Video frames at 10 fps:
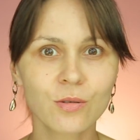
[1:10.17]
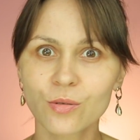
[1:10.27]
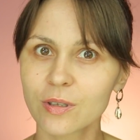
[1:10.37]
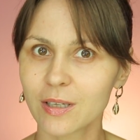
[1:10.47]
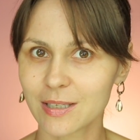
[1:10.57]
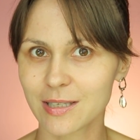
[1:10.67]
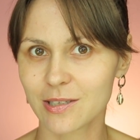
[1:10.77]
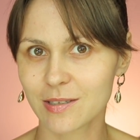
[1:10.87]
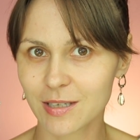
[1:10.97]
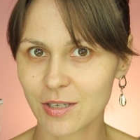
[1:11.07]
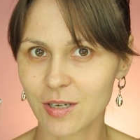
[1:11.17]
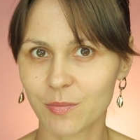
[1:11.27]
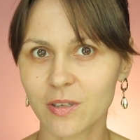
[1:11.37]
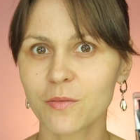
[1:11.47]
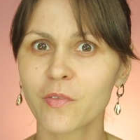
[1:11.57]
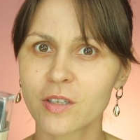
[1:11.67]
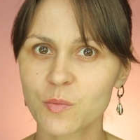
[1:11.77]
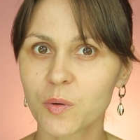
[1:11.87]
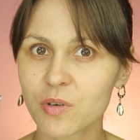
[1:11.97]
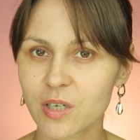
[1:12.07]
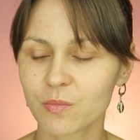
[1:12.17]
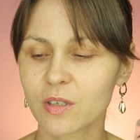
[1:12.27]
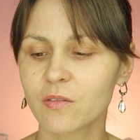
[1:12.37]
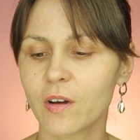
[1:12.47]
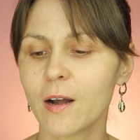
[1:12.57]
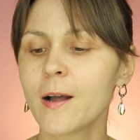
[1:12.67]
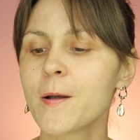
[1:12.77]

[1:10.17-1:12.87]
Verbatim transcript: drugi jest za ciemny, więc pomieszam te dwa.